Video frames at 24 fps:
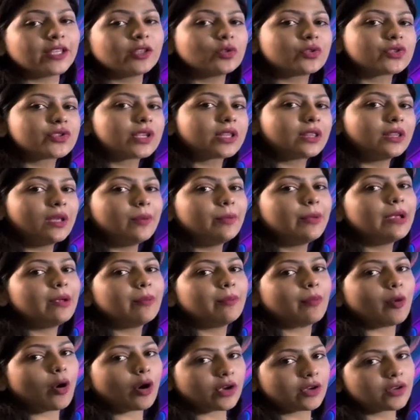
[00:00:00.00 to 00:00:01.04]
तो जितने भी
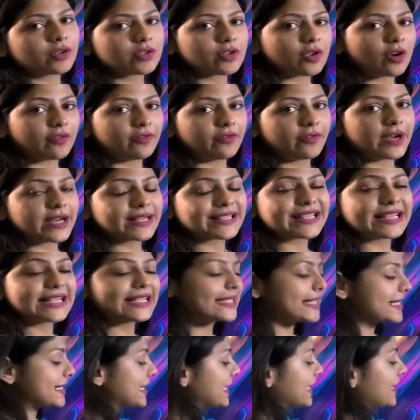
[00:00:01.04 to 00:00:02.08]
इंपॉर्टेंट सॉफ्टवेयर हैं
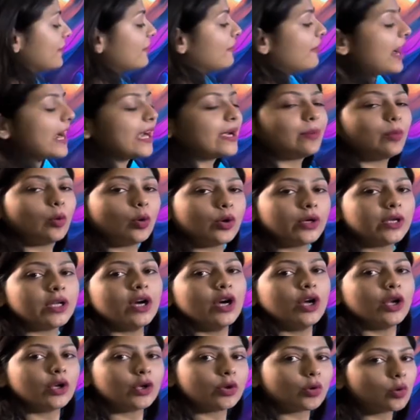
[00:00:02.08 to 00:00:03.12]
जैसे कि वाइट बोर्ड
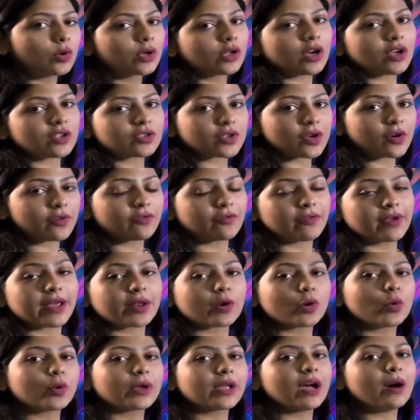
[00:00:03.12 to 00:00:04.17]
नोट का
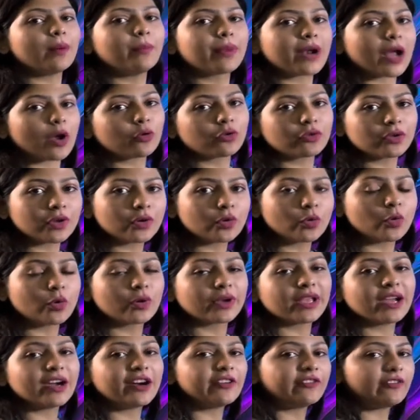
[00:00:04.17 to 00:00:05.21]
सॉफ्टवेयर हो गया ब्राउजर हो
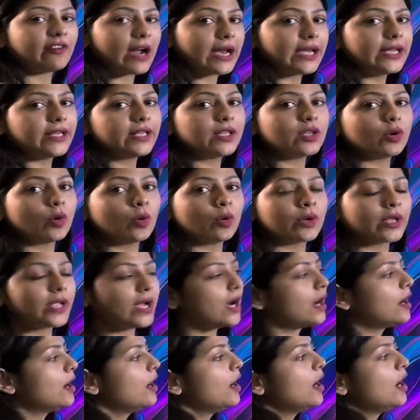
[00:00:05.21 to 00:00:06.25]
गया फाइंडर हो
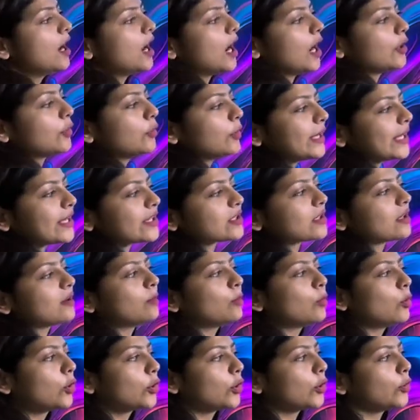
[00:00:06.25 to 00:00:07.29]
गया अनोटेशन
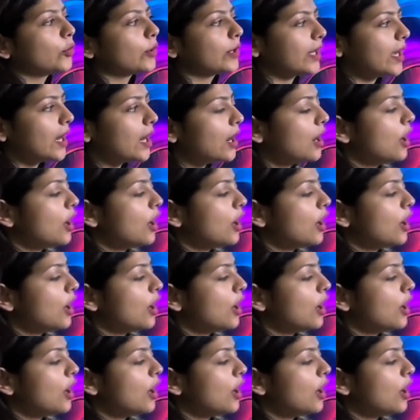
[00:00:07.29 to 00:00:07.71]
मोड हो गया